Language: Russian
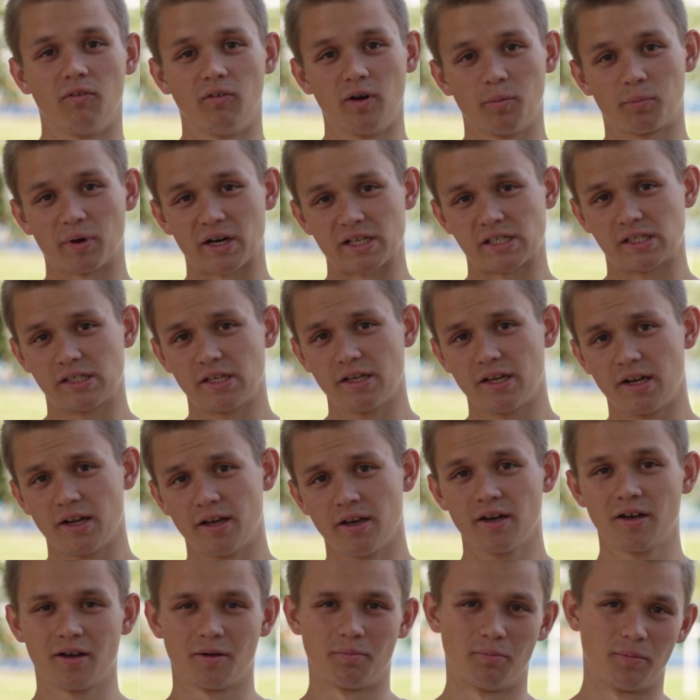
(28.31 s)
Вы
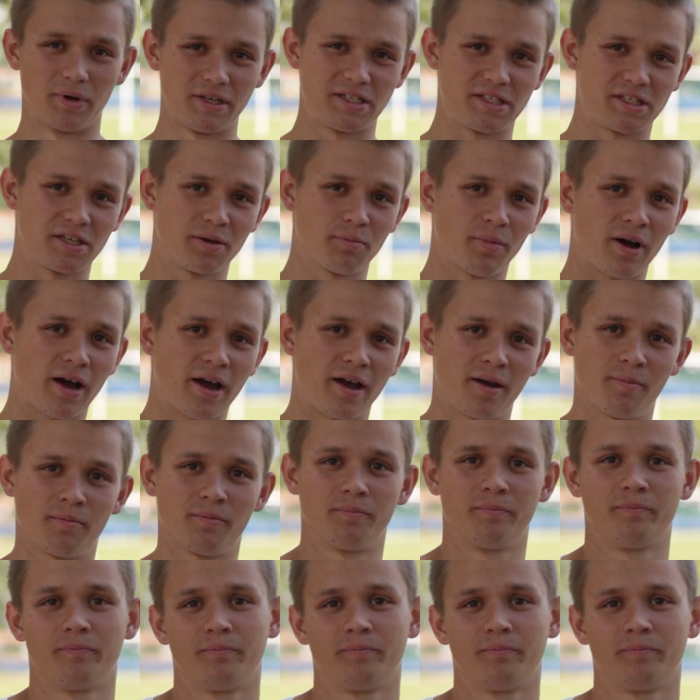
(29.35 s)
просили, мы снимаем.